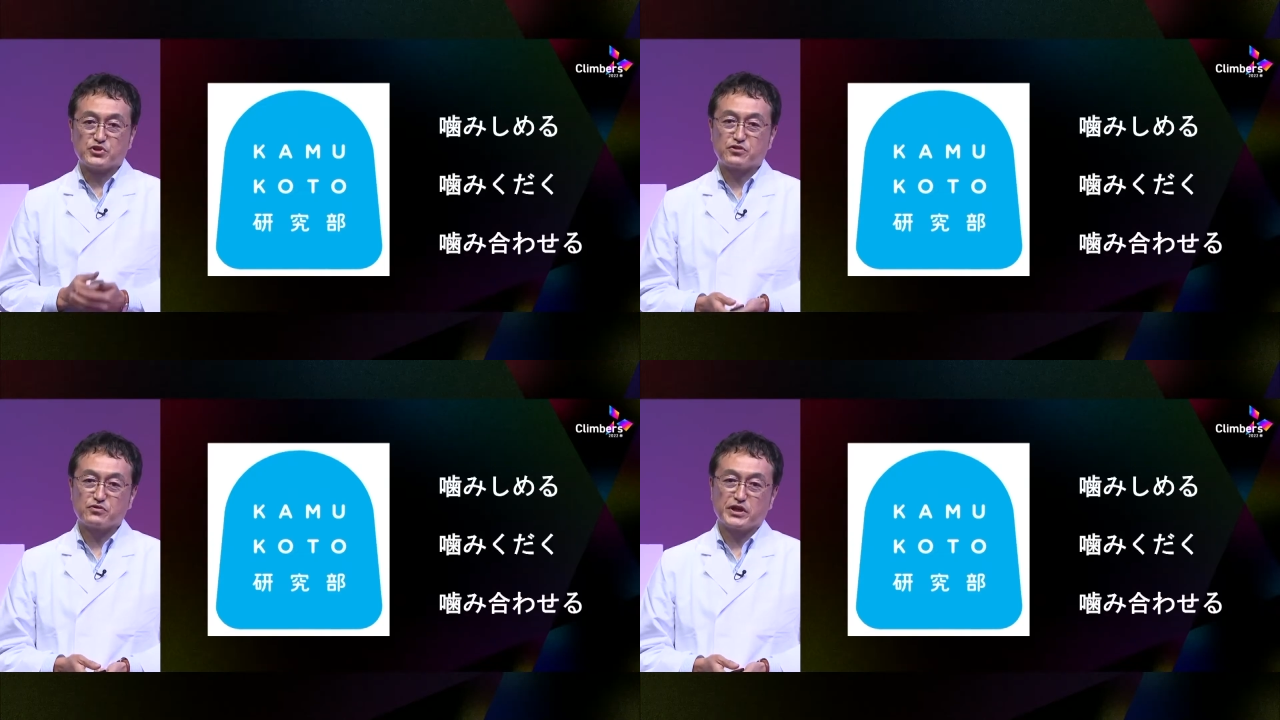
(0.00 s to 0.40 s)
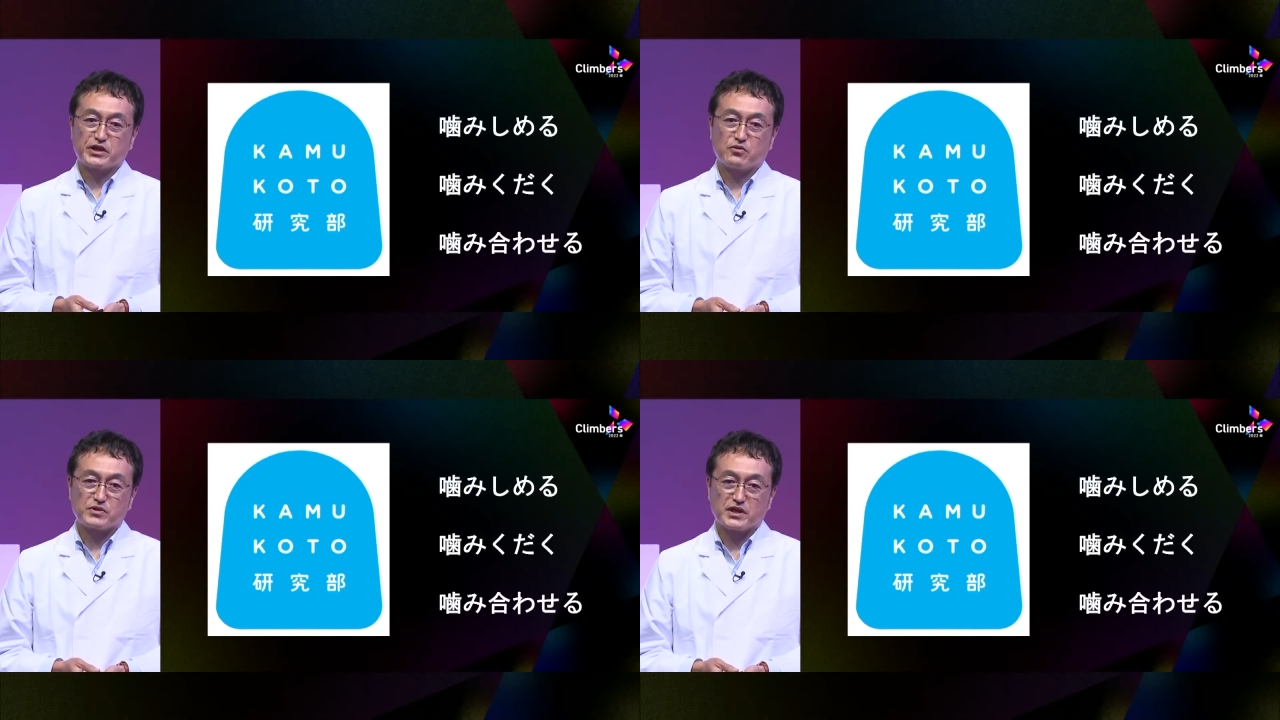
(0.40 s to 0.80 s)
署の
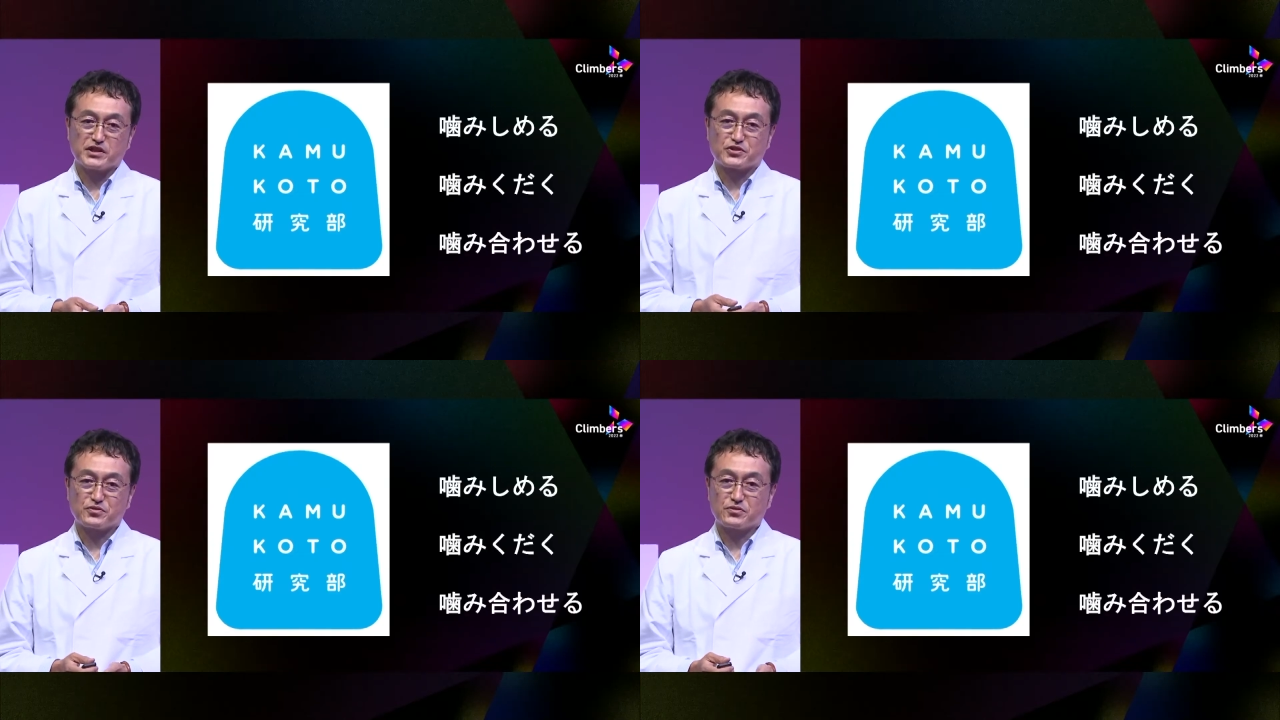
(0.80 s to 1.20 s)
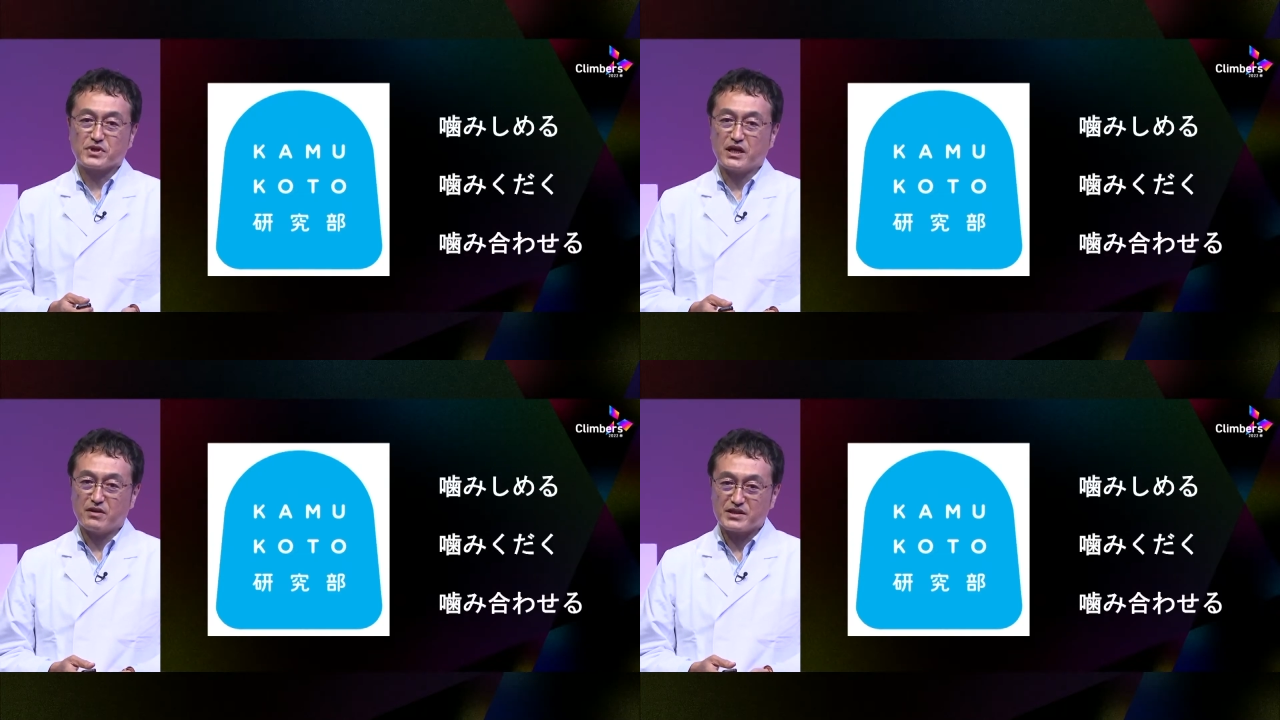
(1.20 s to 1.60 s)
アイコンなんてちょっと
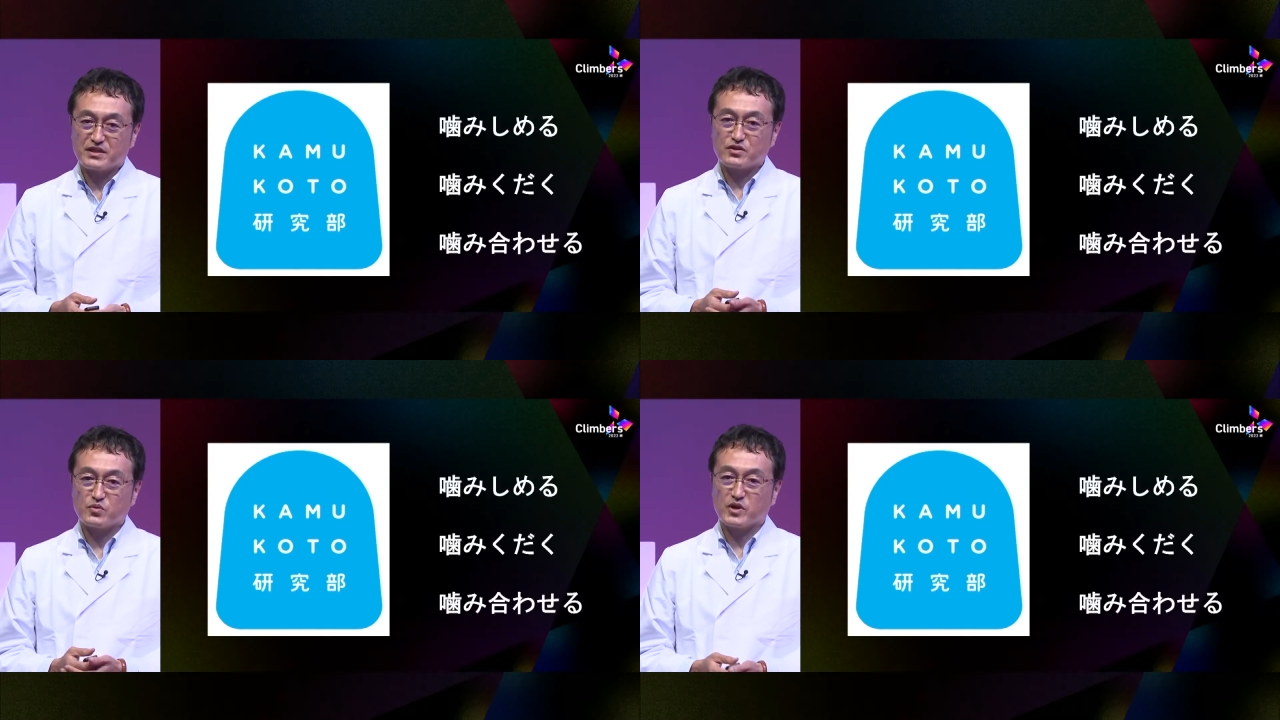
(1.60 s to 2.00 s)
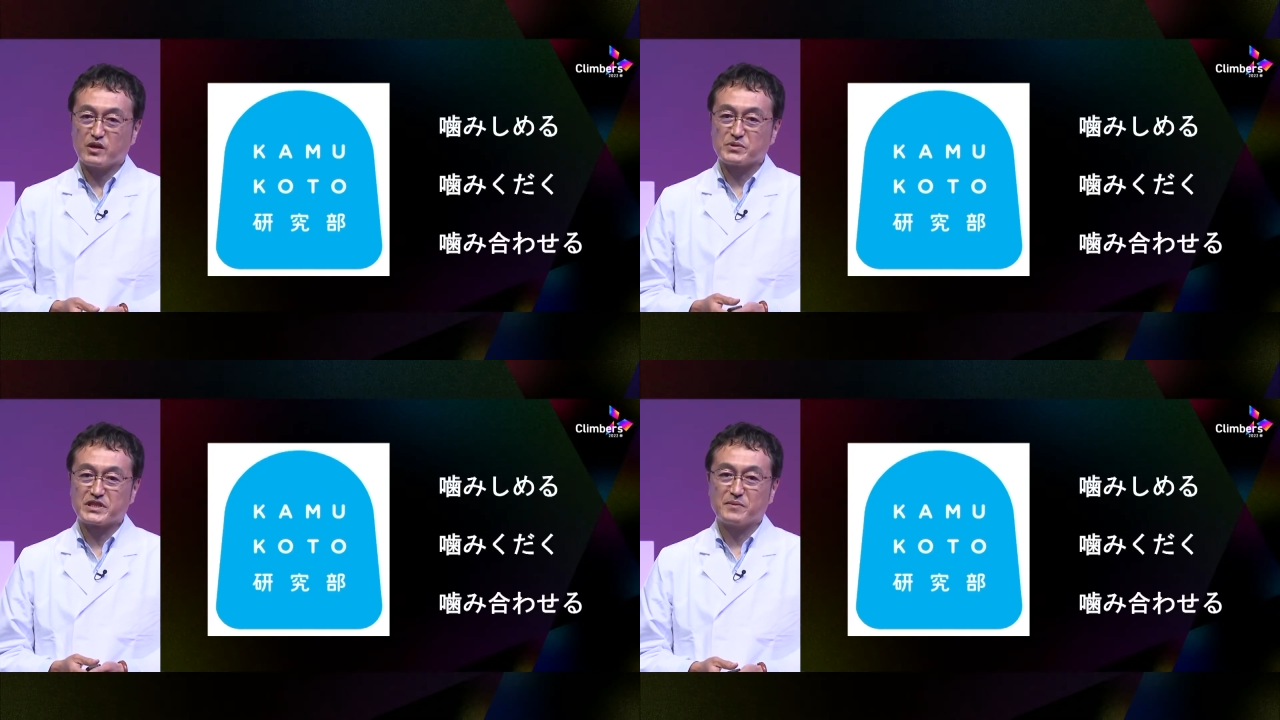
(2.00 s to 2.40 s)
変わってると思うかも
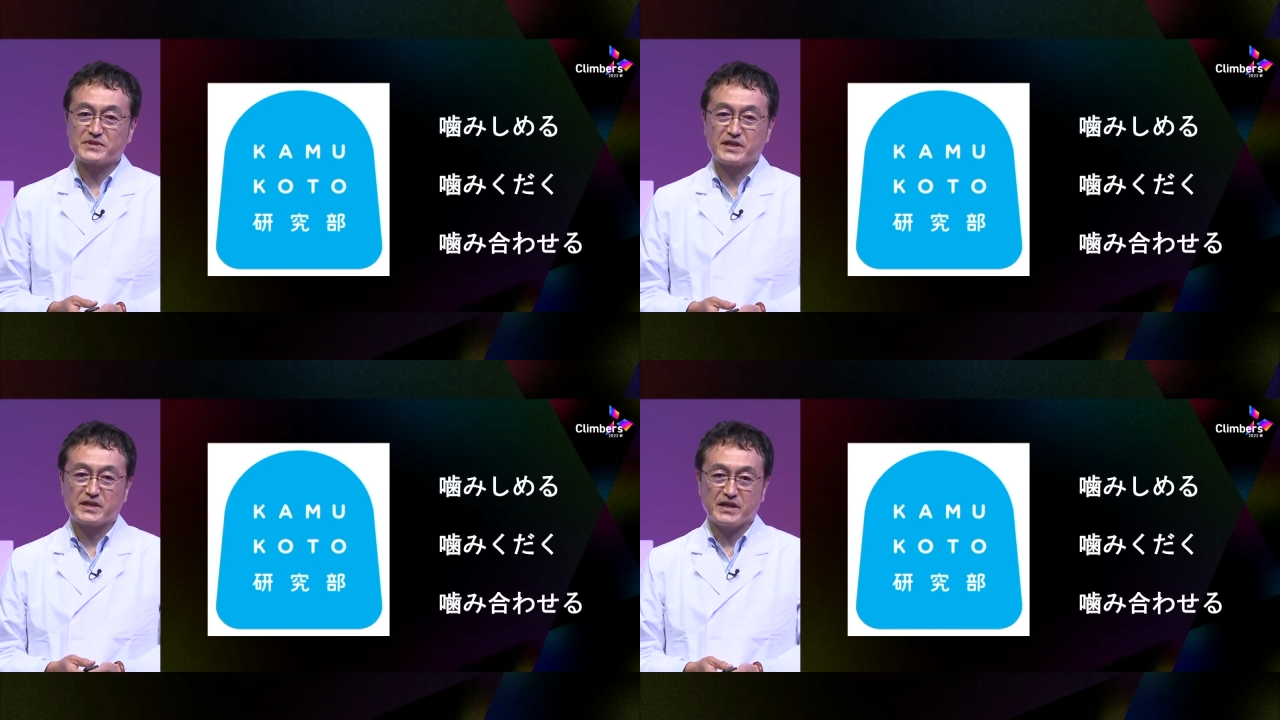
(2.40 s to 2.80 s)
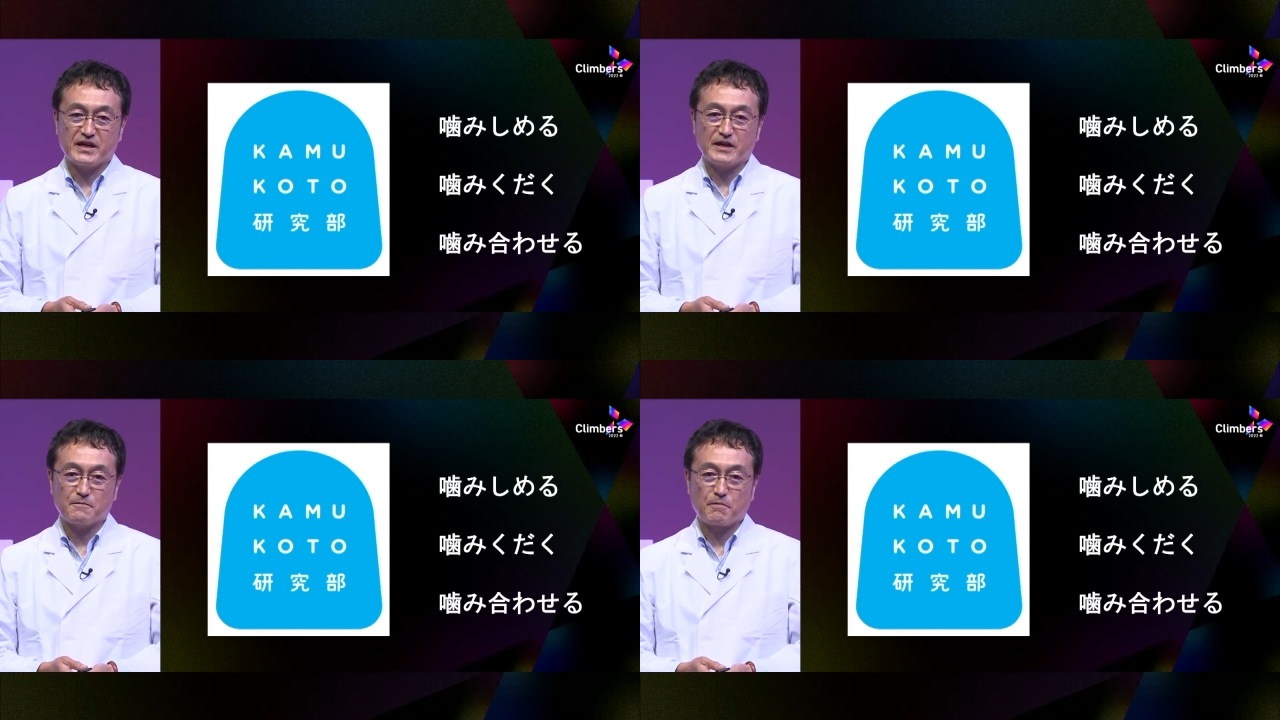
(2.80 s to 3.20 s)
しれませんが、